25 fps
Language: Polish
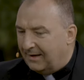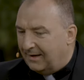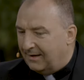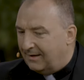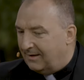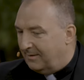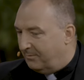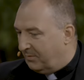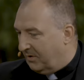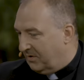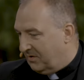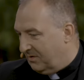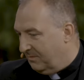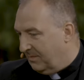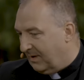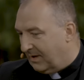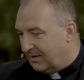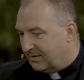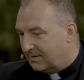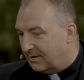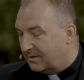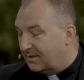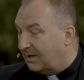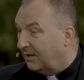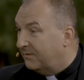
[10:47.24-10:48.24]
E, proszę
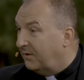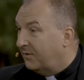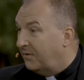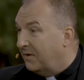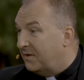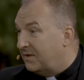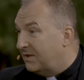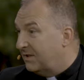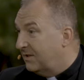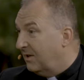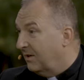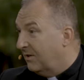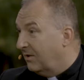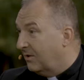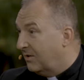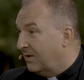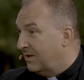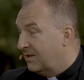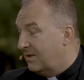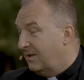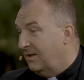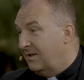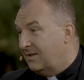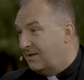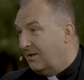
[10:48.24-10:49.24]
bardzo, Salvifici
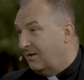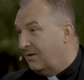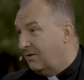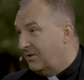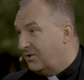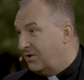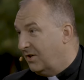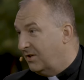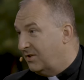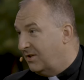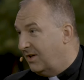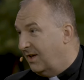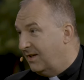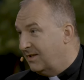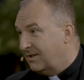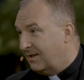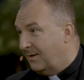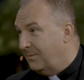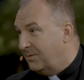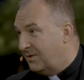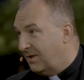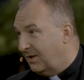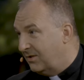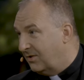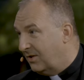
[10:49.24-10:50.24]
Doloris, list o
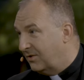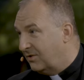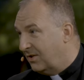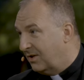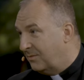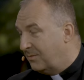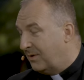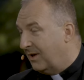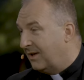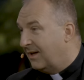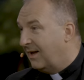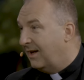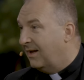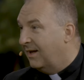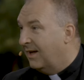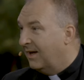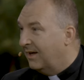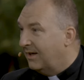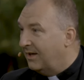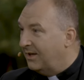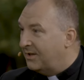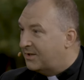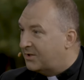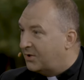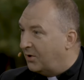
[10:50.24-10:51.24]
chrześcijańskim sensie cierpienia
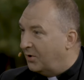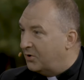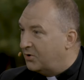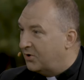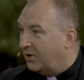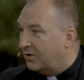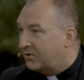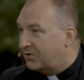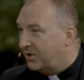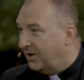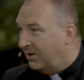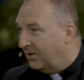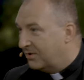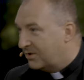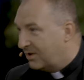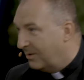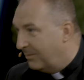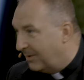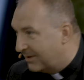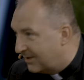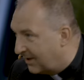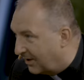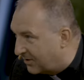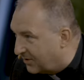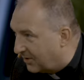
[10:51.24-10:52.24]
i coś, od czego
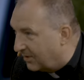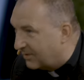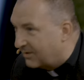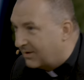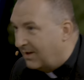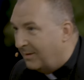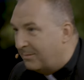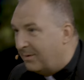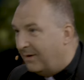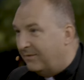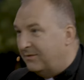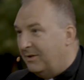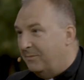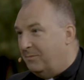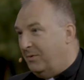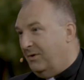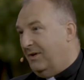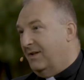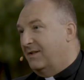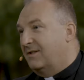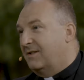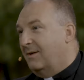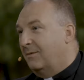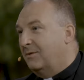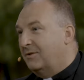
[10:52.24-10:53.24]
trzeba zacząć. Naprawdę
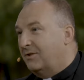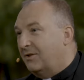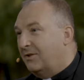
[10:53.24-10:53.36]
polecam.